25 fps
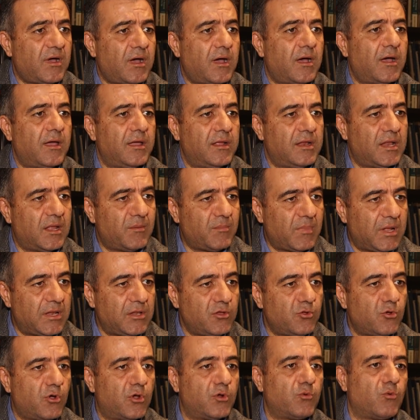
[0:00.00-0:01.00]
يطلع صوت
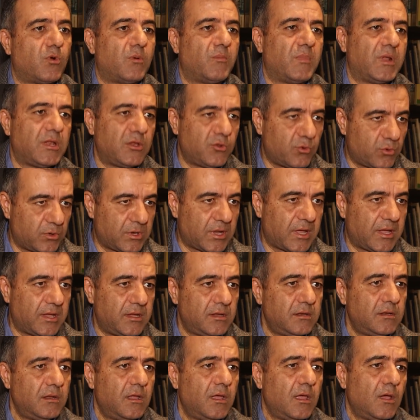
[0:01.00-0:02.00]
بيروت
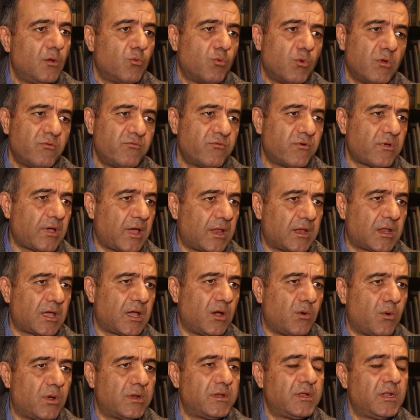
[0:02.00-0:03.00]
انترناشونال عليها وبيروت
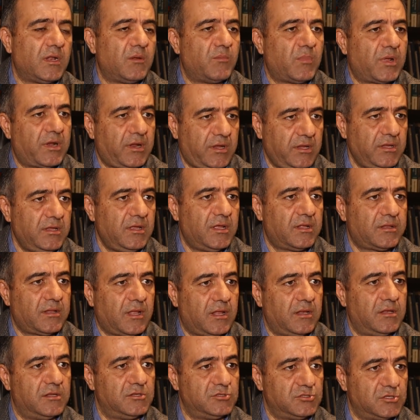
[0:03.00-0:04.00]
سيتي عضو
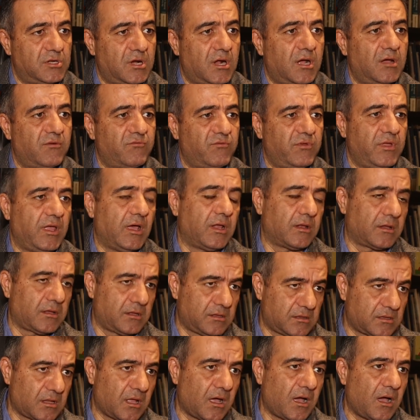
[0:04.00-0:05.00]
لجنة المؤشر
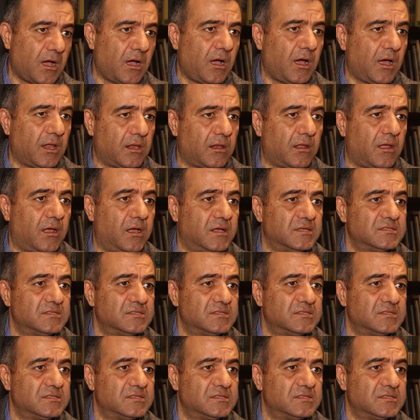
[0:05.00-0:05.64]
الدكتور أنيس